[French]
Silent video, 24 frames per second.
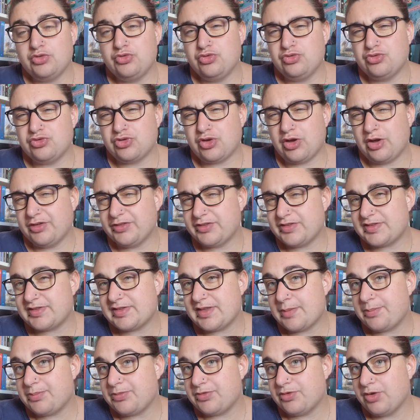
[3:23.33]
du 30
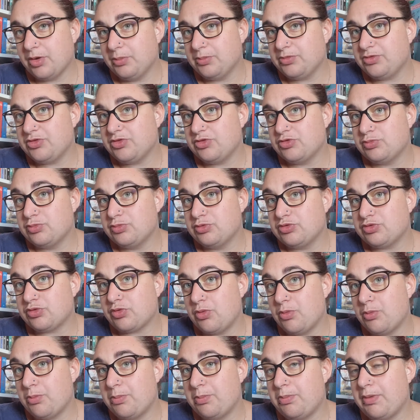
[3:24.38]
septembre, si je me
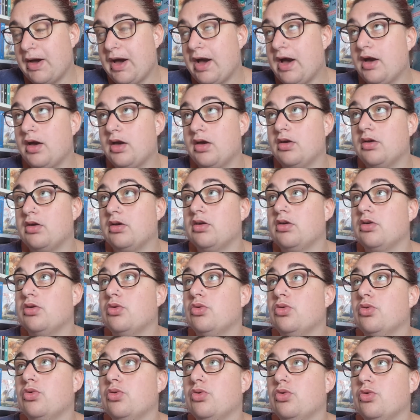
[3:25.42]
trompe pas, euh,
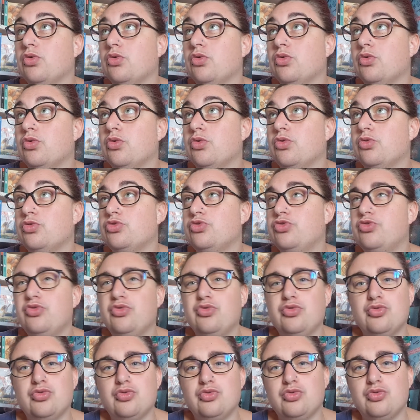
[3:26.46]
au
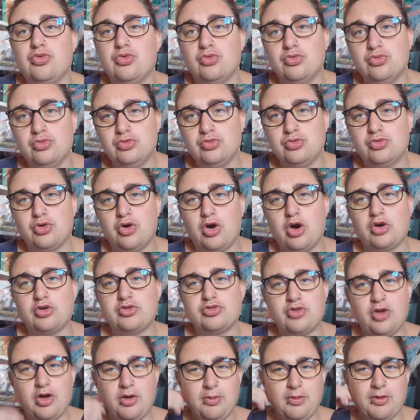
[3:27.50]
2
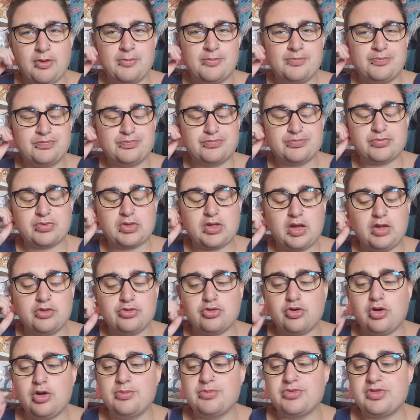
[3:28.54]
octobre, un
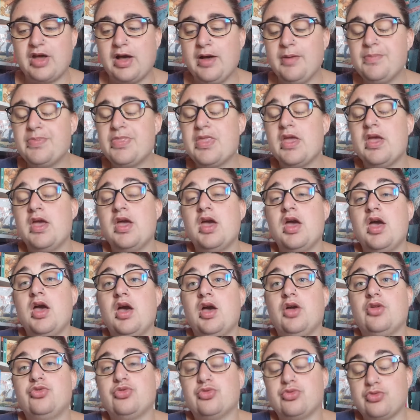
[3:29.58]
truc comme ça.
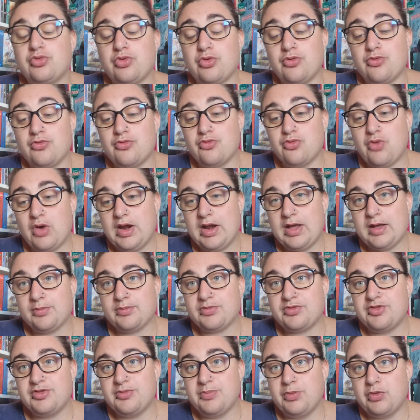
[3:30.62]
Donc voilà
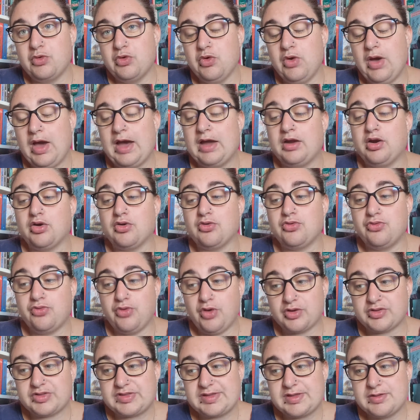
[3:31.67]
un petit peu. Alors
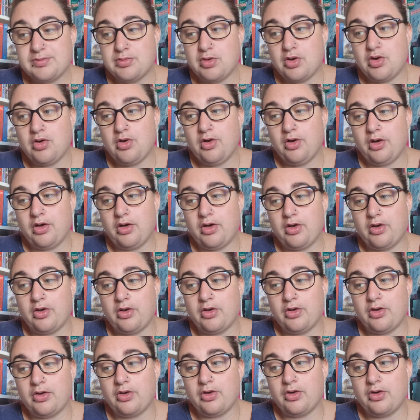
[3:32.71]
forcément,
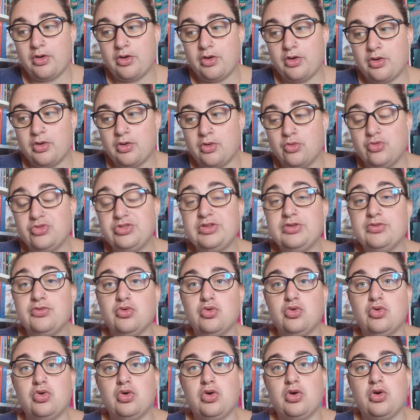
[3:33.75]
au
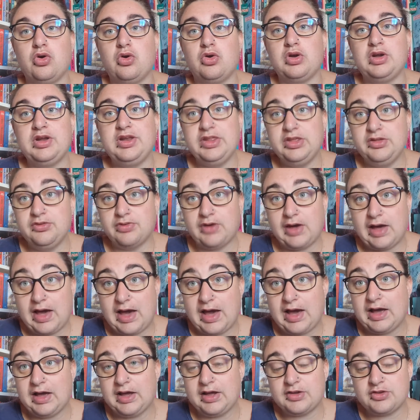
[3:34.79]
niveau
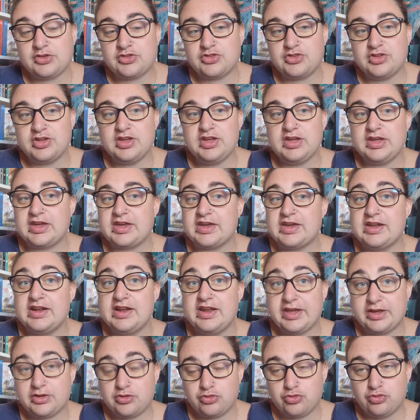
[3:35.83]
livre à acheter et
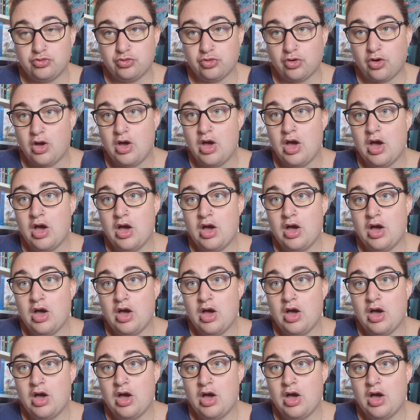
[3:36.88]
lecture